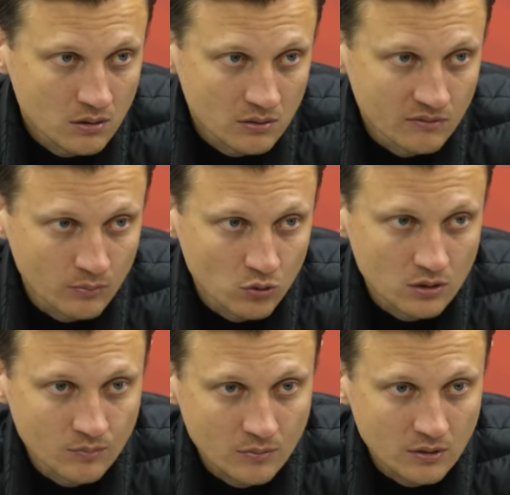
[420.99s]
во
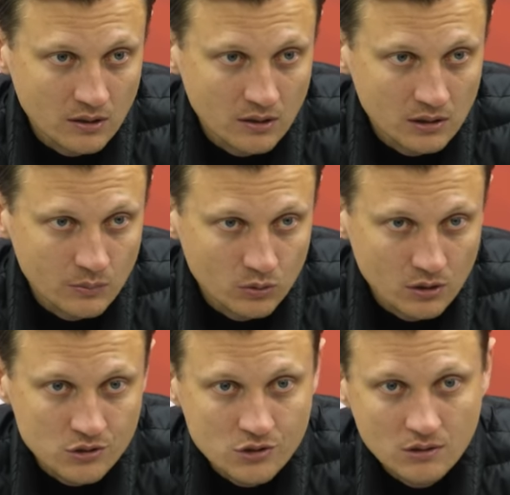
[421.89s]
многом помогает ему
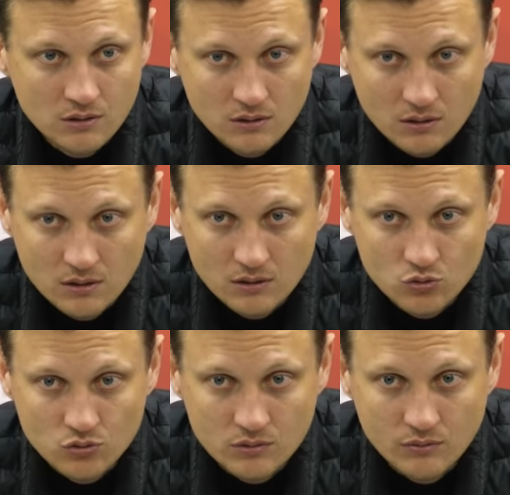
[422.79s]
дальше а,
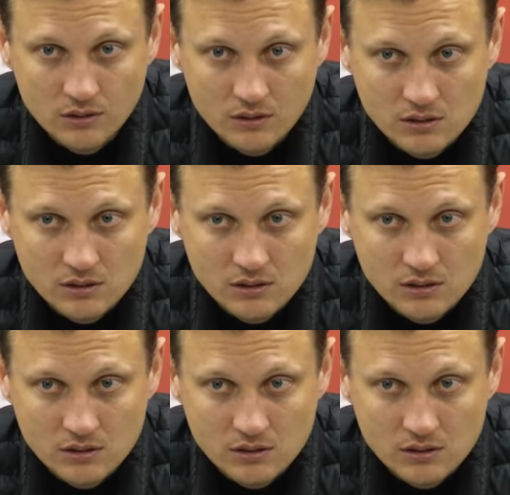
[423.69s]
чувствовать и